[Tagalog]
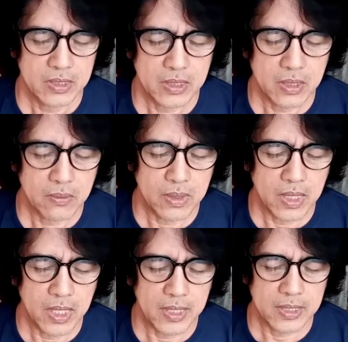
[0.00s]
ikaw ang
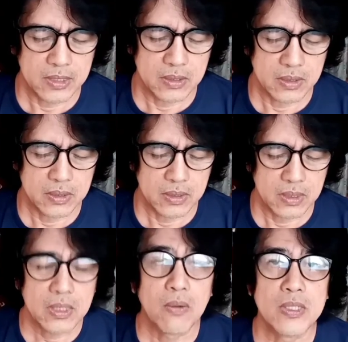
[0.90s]
akin
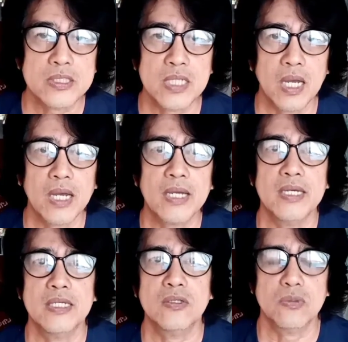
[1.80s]
ikaw ang sa
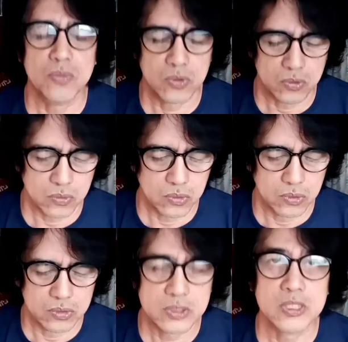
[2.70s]
akin
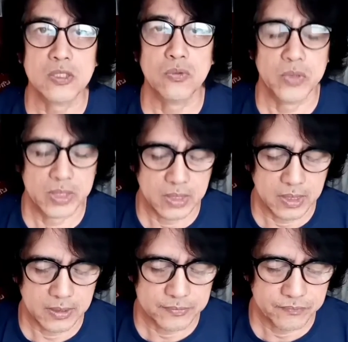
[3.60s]
tumutulong sa
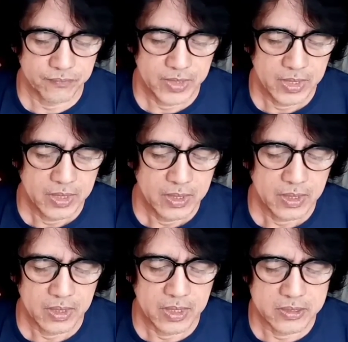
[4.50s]
tuwina
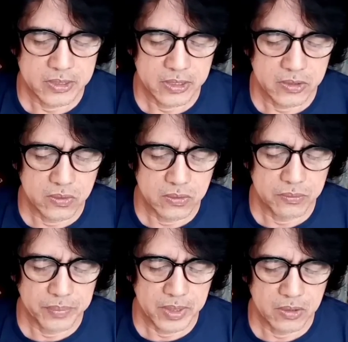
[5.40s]
kaya sa
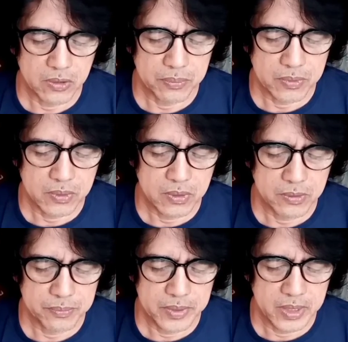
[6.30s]
iyong
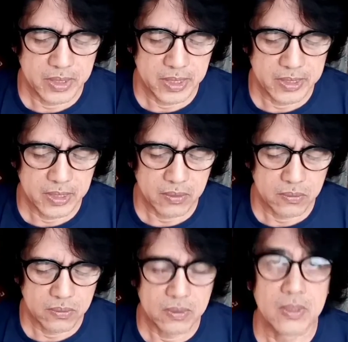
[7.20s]
pagkupkop ligaya
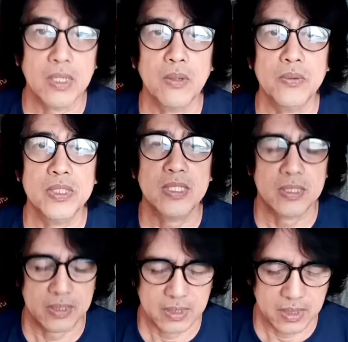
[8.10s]
kong
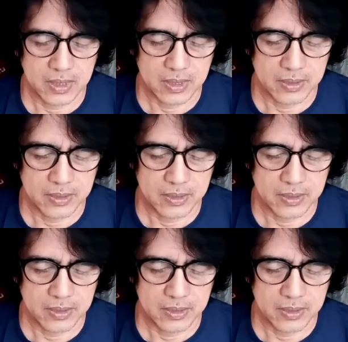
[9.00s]
awitan ka